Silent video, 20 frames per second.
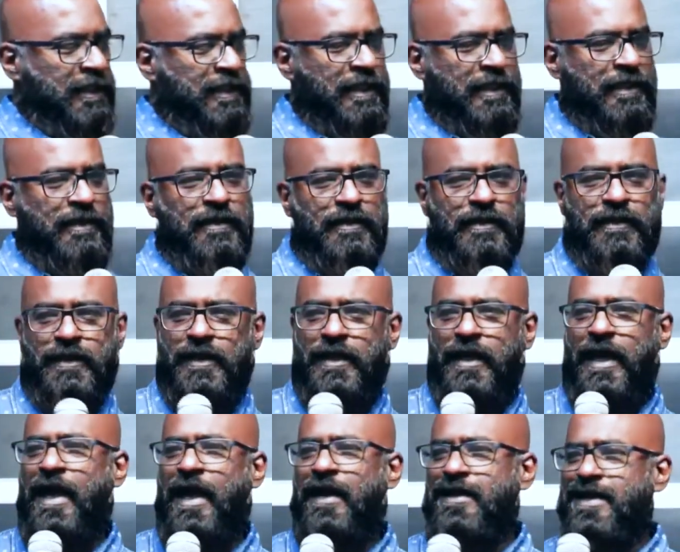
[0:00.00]
இந்த
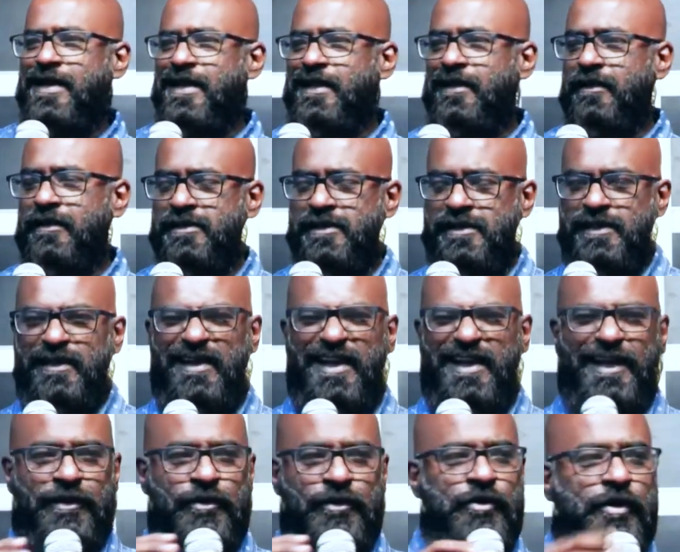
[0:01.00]
ஆன்டி கிறிஸ்டியன்
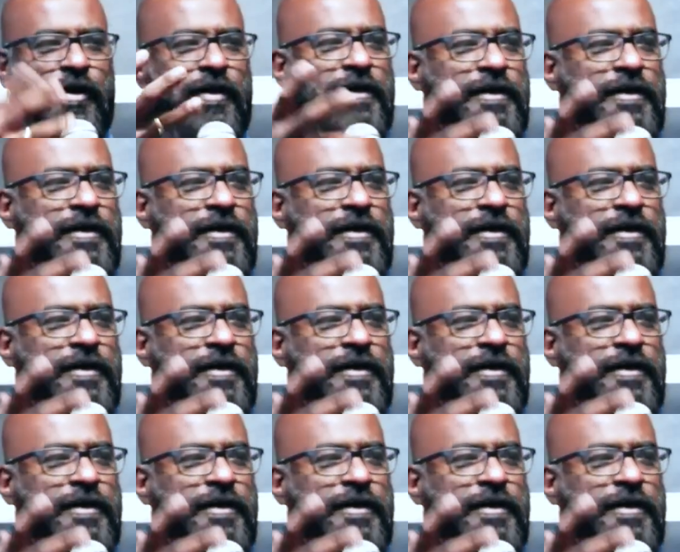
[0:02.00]
லைக் நான்